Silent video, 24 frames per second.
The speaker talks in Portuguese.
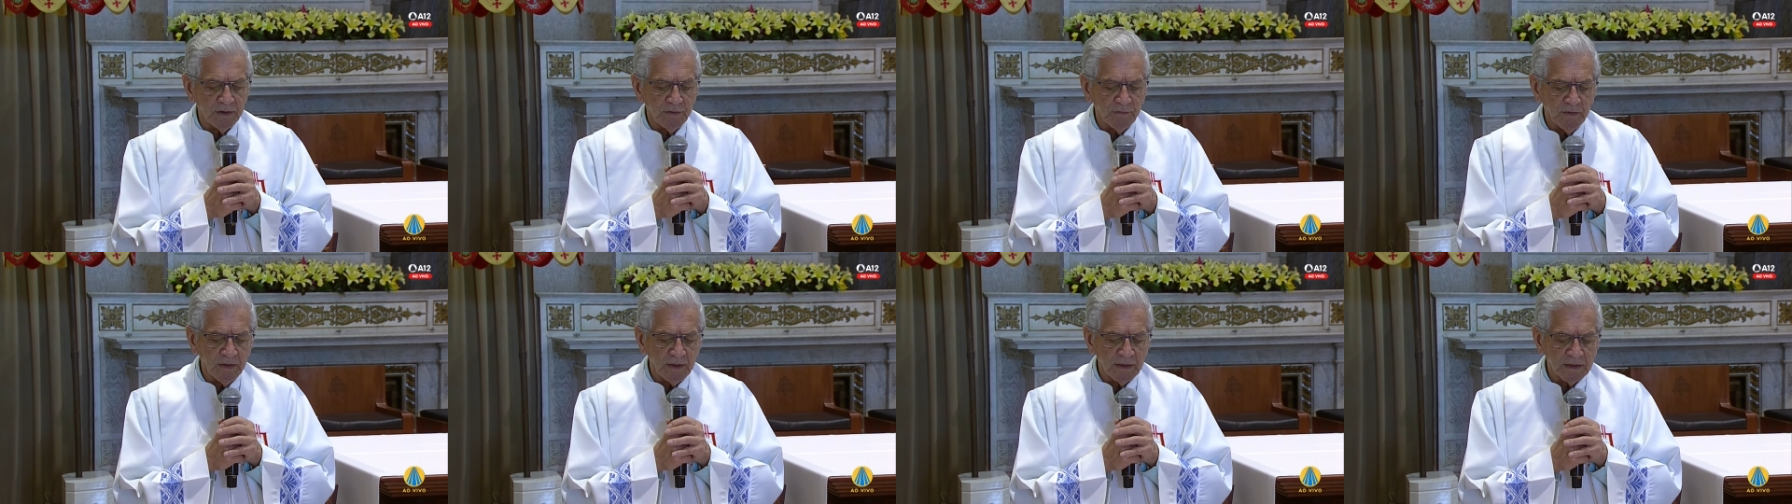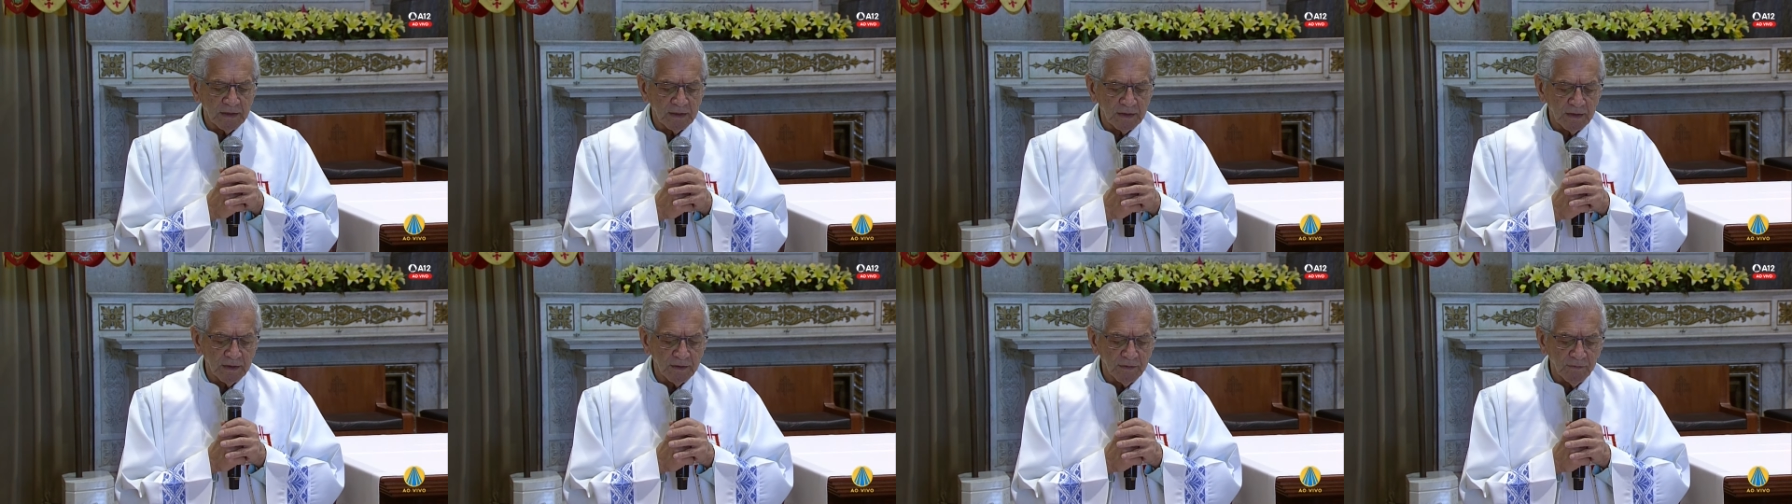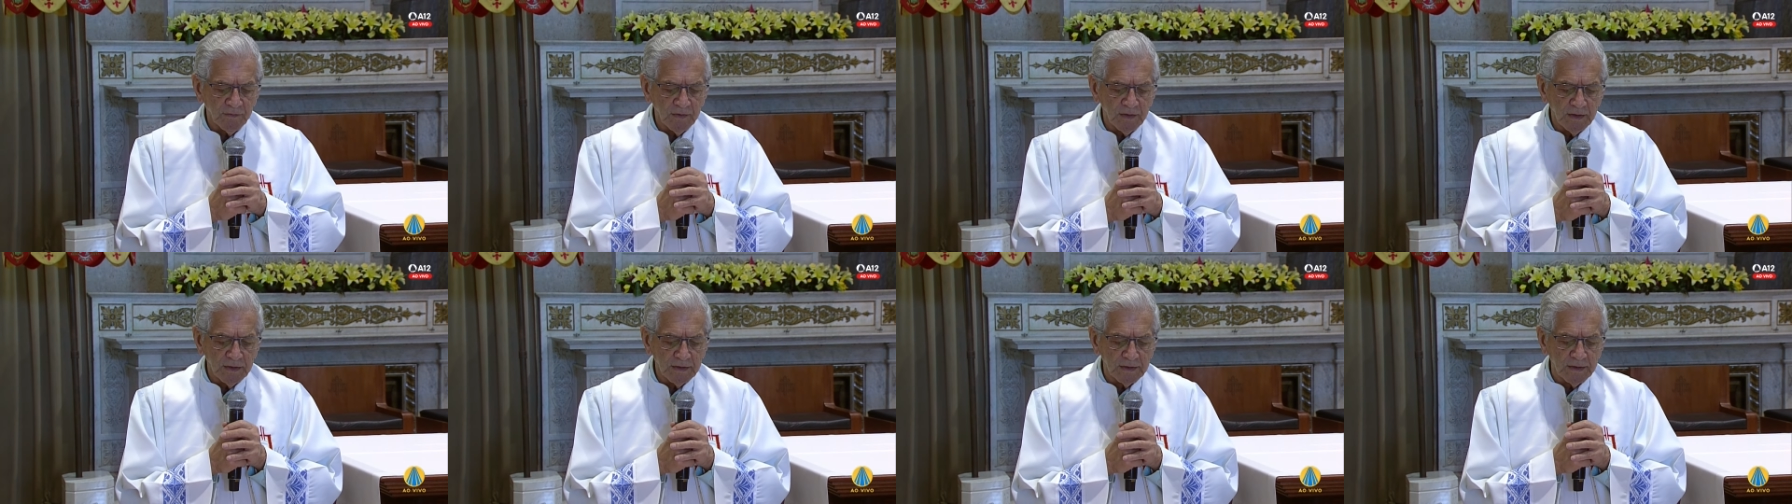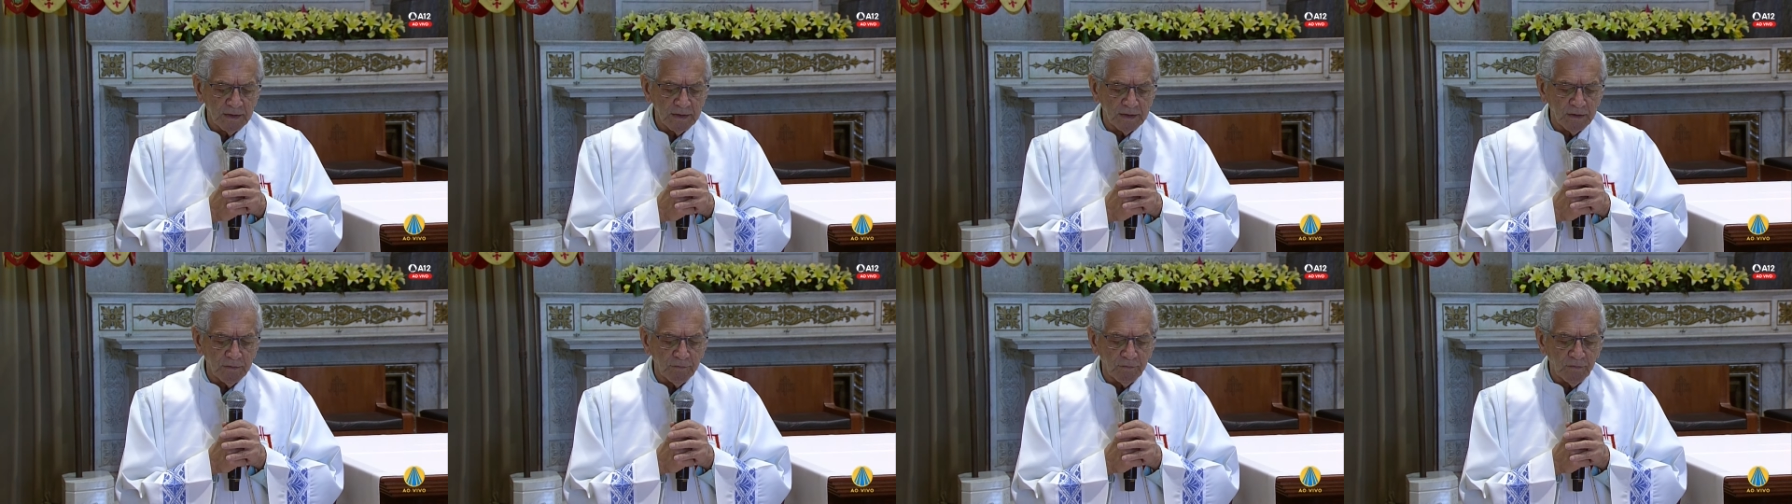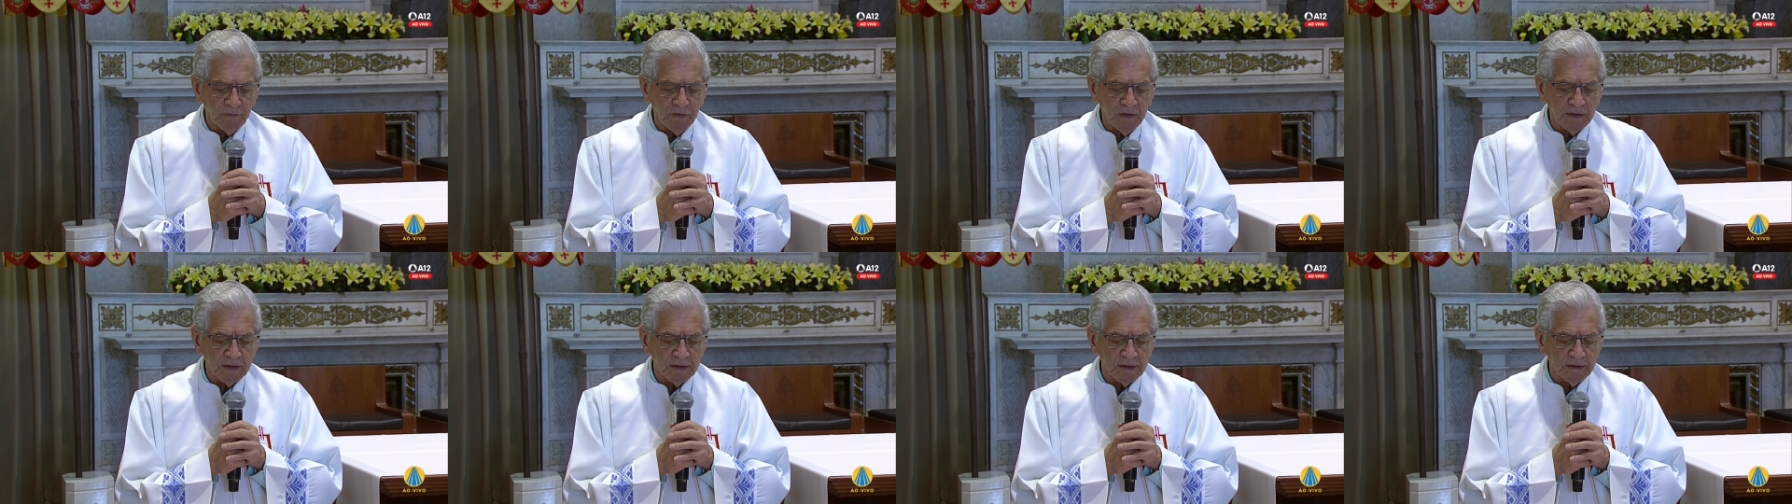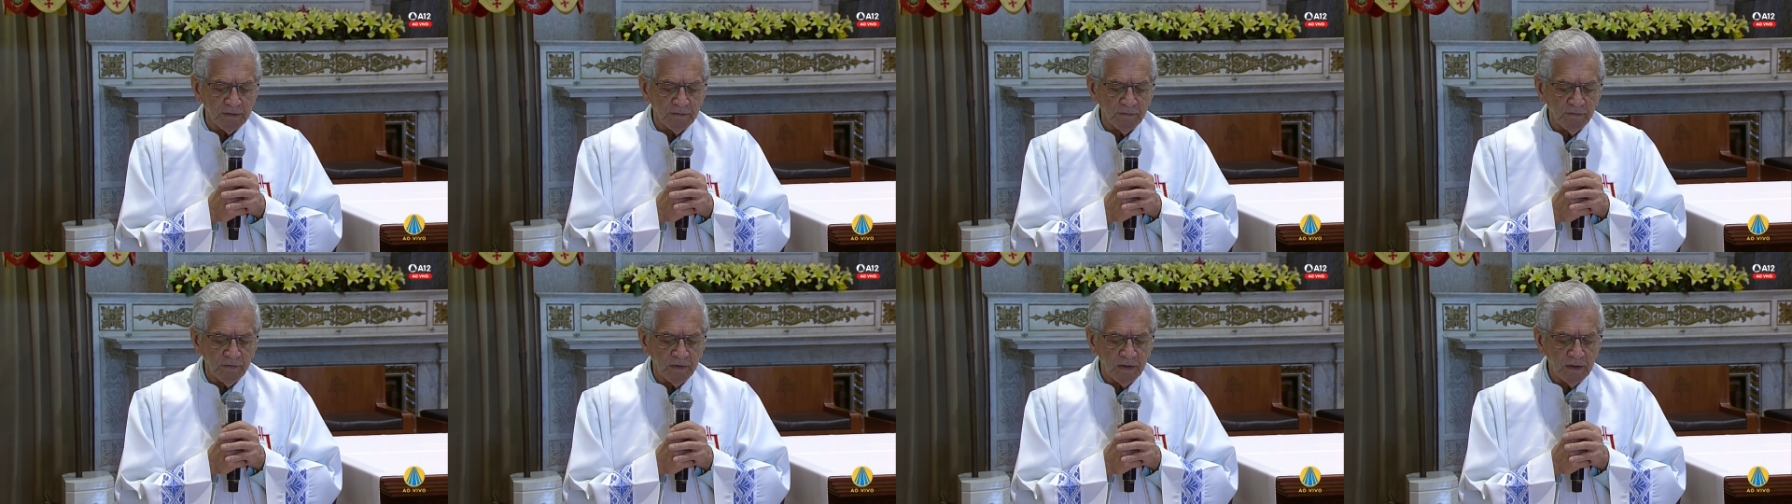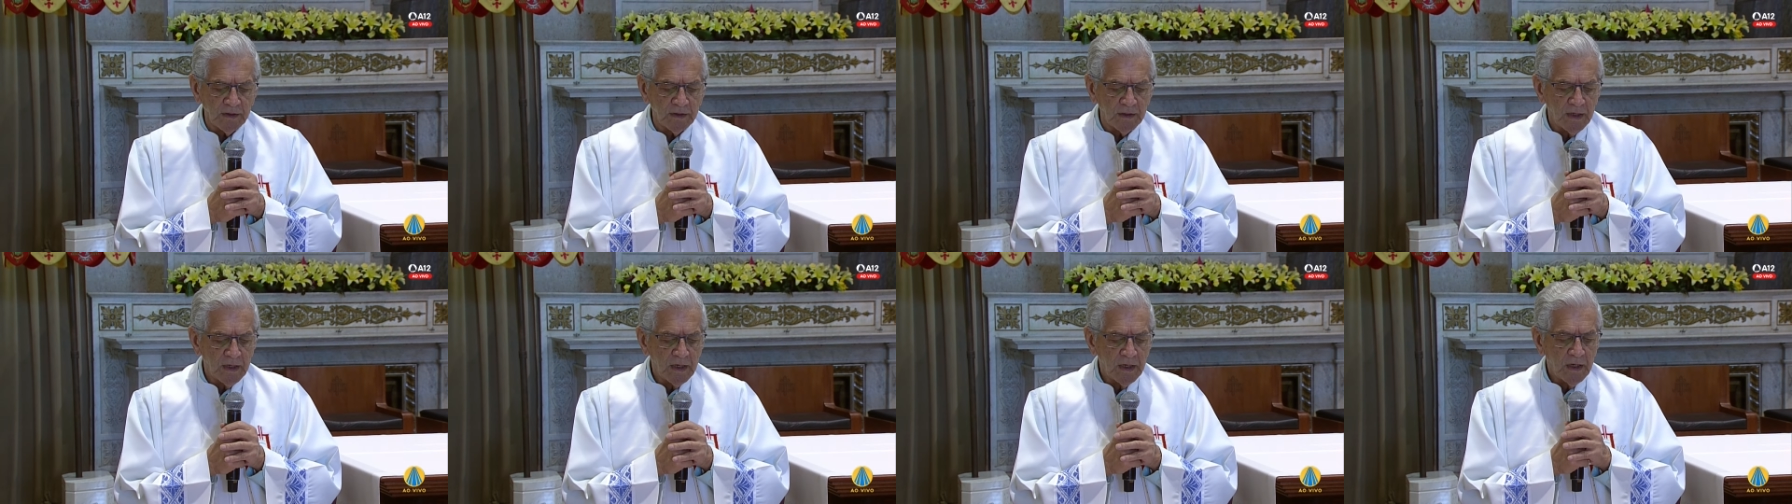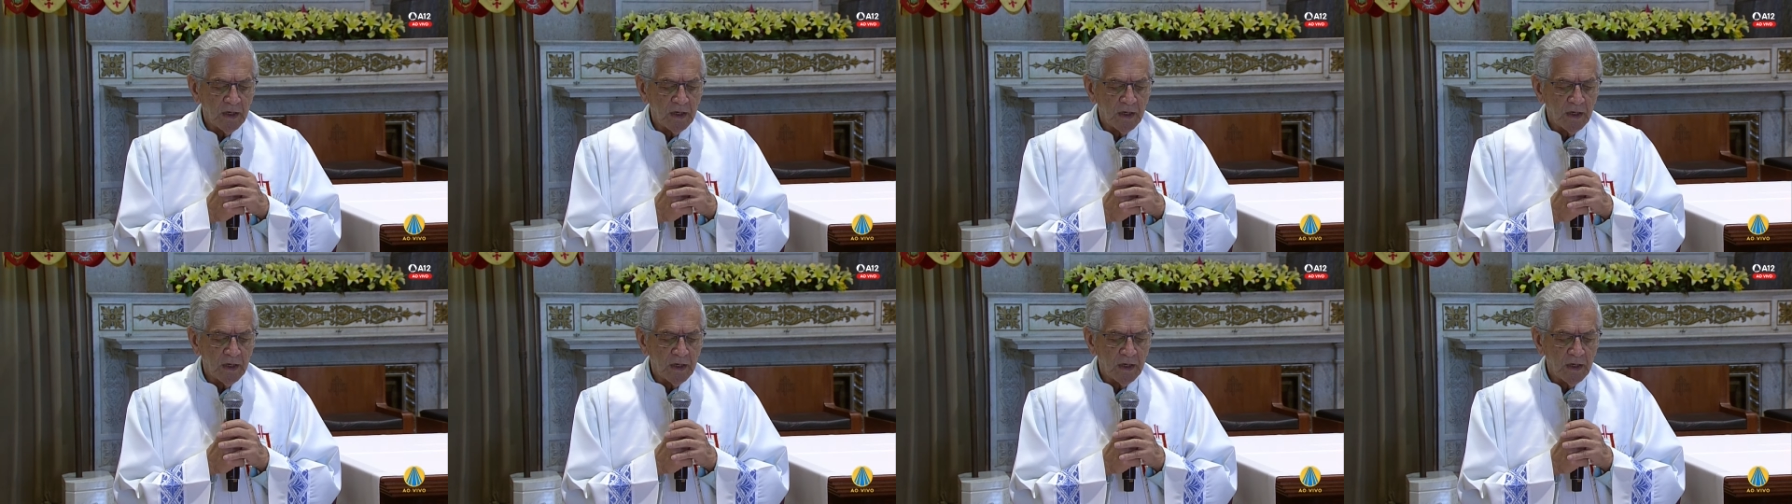diversas vezes, se fez ver